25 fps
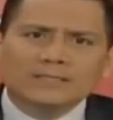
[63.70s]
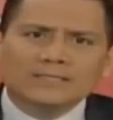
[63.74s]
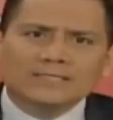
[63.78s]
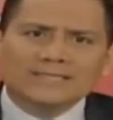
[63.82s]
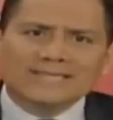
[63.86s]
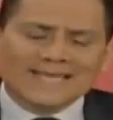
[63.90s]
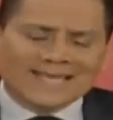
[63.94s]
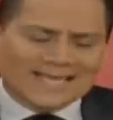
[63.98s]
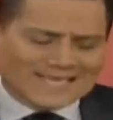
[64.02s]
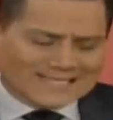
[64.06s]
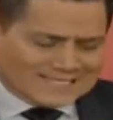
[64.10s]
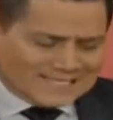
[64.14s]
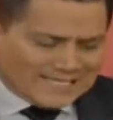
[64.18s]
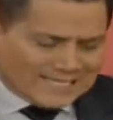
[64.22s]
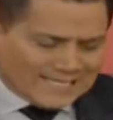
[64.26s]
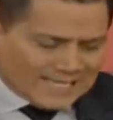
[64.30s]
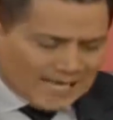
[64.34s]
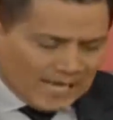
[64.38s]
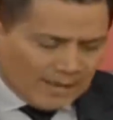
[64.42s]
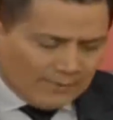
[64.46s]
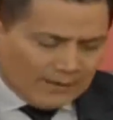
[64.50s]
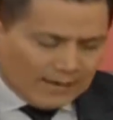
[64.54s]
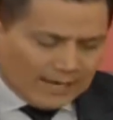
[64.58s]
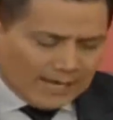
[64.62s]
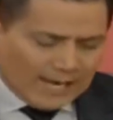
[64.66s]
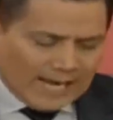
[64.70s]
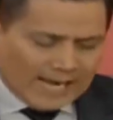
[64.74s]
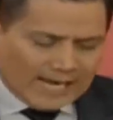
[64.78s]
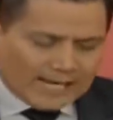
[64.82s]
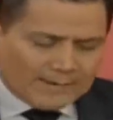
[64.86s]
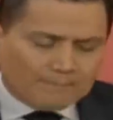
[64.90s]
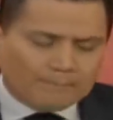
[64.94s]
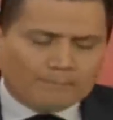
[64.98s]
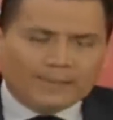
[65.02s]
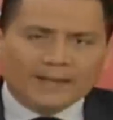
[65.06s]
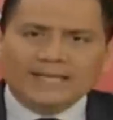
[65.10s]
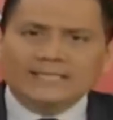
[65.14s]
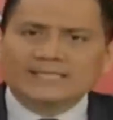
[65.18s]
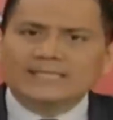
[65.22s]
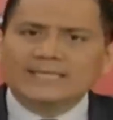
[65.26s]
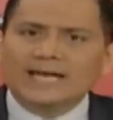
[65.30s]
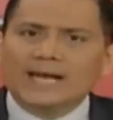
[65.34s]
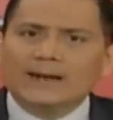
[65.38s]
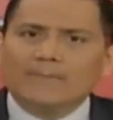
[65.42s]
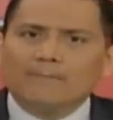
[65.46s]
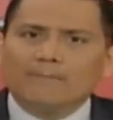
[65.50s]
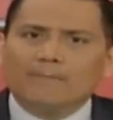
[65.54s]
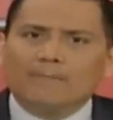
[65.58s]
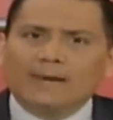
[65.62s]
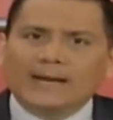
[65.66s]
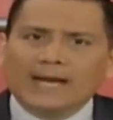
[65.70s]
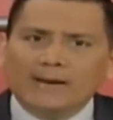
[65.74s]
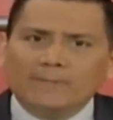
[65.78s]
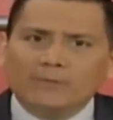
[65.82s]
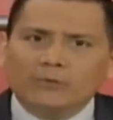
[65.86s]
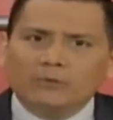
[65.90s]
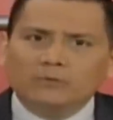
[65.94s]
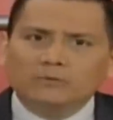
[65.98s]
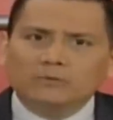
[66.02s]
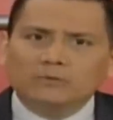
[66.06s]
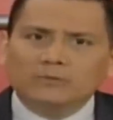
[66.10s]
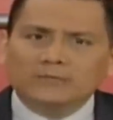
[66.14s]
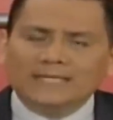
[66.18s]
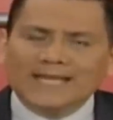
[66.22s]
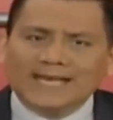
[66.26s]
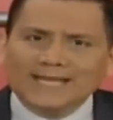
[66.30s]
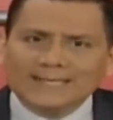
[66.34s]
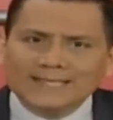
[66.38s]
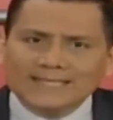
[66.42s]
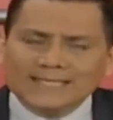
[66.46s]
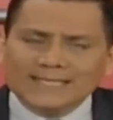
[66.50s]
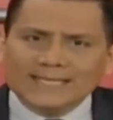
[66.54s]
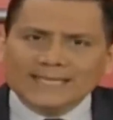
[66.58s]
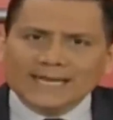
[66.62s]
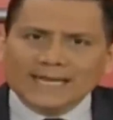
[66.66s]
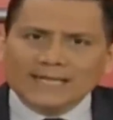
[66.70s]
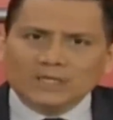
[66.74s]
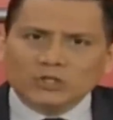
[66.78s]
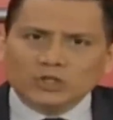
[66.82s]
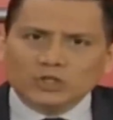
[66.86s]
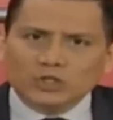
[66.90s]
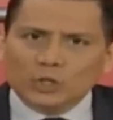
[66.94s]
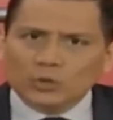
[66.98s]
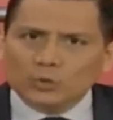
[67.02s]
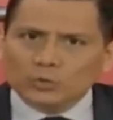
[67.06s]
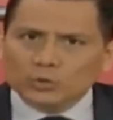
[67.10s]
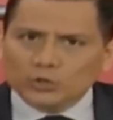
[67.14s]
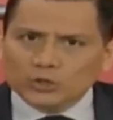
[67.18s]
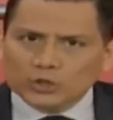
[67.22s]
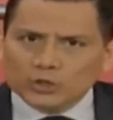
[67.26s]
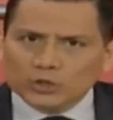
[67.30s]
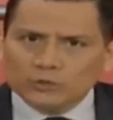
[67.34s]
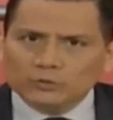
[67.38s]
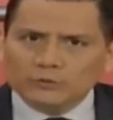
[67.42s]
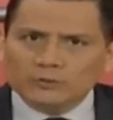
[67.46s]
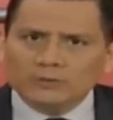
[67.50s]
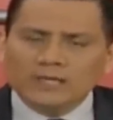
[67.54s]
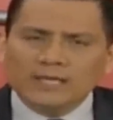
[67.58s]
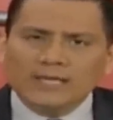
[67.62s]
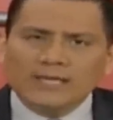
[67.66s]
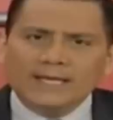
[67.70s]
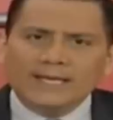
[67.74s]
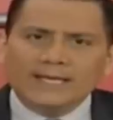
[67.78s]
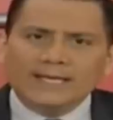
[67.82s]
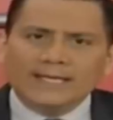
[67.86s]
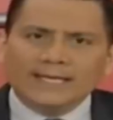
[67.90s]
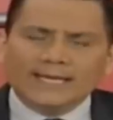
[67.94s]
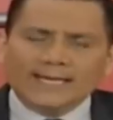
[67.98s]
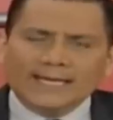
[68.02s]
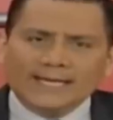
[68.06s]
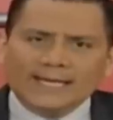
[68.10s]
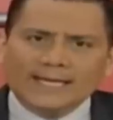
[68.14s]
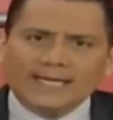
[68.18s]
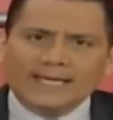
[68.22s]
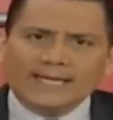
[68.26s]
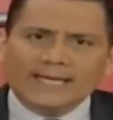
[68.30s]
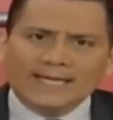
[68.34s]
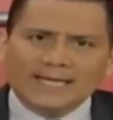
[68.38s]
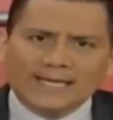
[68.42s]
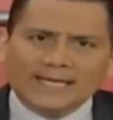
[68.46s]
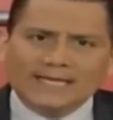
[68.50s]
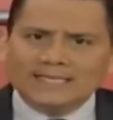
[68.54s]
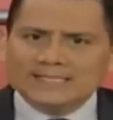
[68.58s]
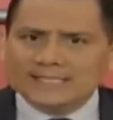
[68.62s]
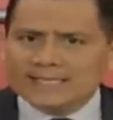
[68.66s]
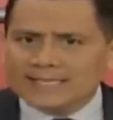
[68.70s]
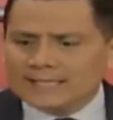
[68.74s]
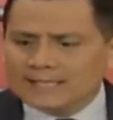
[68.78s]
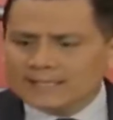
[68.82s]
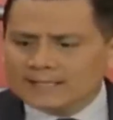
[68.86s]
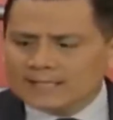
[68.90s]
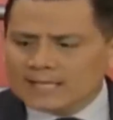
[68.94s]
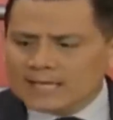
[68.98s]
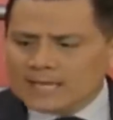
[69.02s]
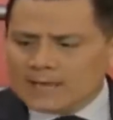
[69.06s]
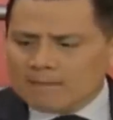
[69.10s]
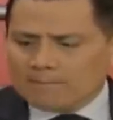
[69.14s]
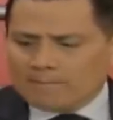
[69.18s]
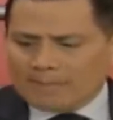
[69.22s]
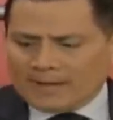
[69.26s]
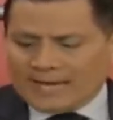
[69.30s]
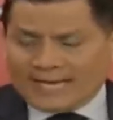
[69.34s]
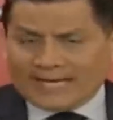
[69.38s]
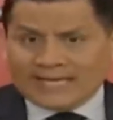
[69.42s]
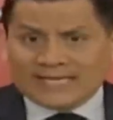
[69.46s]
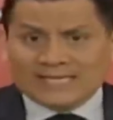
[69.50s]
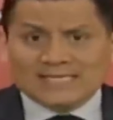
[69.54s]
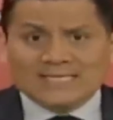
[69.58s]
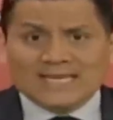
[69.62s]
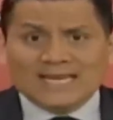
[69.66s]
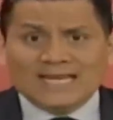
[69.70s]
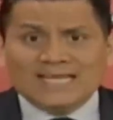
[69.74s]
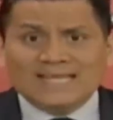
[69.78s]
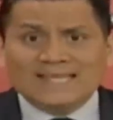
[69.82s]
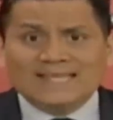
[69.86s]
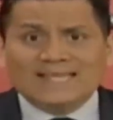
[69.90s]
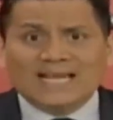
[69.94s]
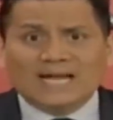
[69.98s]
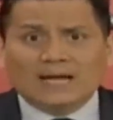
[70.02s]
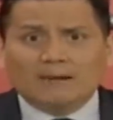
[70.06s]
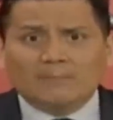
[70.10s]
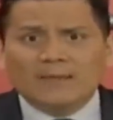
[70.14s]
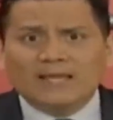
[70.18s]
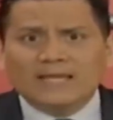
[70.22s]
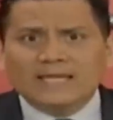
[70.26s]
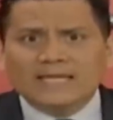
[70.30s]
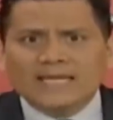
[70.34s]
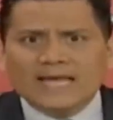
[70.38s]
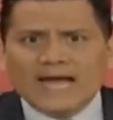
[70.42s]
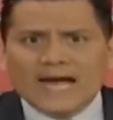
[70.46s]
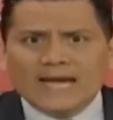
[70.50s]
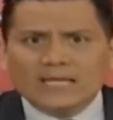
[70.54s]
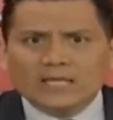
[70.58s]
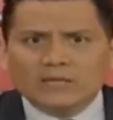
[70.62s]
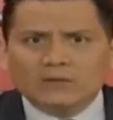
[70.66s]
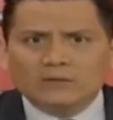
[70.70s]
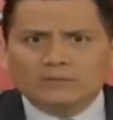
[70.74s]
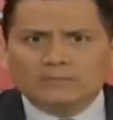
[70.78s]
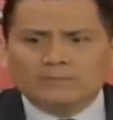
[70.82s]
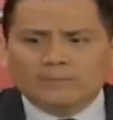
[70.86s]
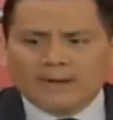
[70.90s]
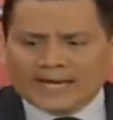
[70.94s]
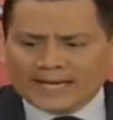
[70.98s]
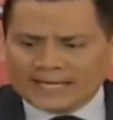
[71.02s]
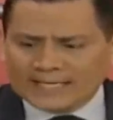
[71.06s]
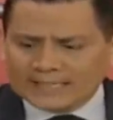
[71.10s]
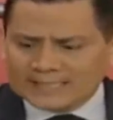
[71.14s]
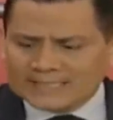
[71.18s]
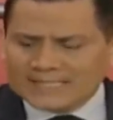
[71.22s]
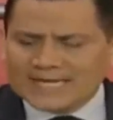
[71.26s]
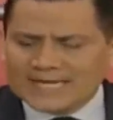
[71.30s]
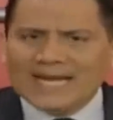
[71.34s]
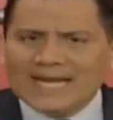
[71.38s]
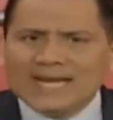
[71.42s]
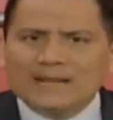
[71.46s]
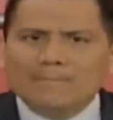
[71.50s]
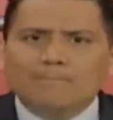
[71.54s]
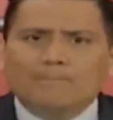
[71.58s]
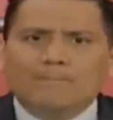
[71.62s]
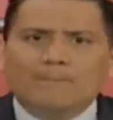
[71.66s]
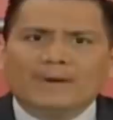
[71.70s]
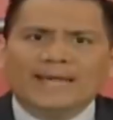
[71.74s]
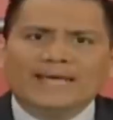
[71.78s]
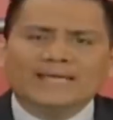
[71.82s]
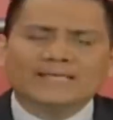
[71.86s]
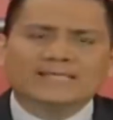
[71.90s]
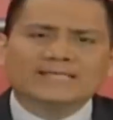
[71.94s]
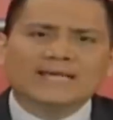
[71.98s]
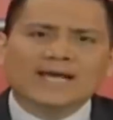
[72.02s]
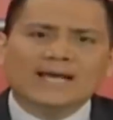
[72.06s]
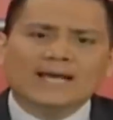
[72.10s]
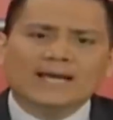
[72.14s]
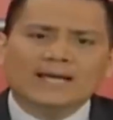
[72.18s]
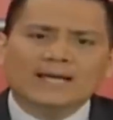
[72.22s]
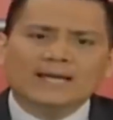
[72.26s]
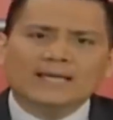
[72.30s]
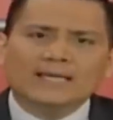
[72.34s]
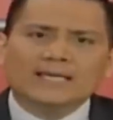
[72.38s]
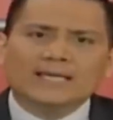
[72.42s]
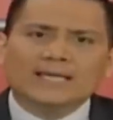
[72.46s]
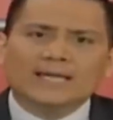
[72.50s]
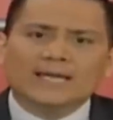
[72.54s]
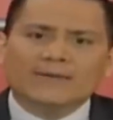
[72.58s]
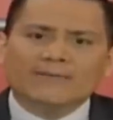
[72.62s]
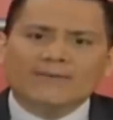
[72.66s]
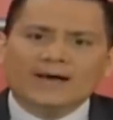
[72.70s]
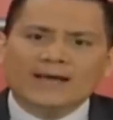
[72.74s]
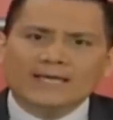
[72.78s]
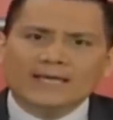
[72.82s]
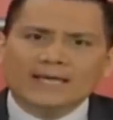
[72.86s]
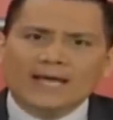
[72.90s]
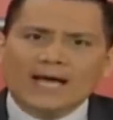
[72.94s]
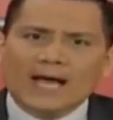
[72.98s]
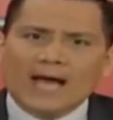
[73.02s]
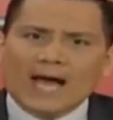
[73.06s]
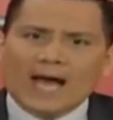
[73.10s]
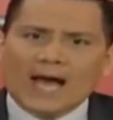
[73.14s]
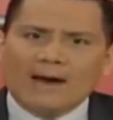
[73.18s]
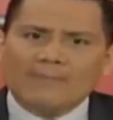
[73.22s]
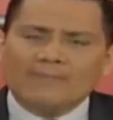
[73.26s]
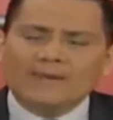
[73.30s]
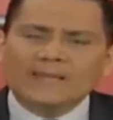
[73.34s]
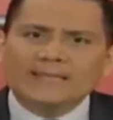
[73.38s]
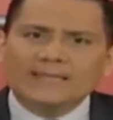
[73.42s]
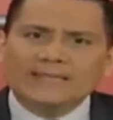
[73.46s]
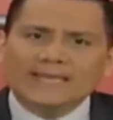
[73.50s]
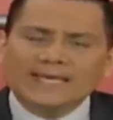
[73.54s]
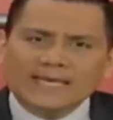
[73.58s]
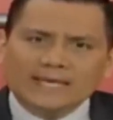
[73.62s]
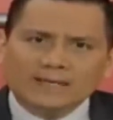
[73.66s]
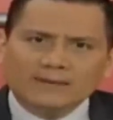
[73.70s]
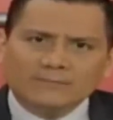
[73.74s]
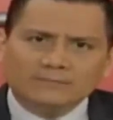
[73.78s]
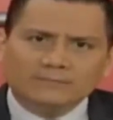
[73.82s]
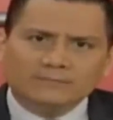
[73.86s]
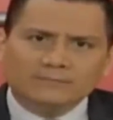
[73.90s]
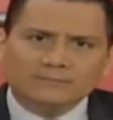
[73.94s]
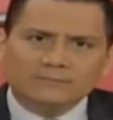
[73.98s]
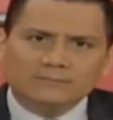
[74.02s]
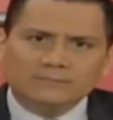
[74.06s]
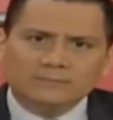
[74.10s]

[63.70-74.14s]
se designaba a la empresa Bravo Tactical Solución LLC para que sea el intermediario, para que sea la empresa que le vaya a vender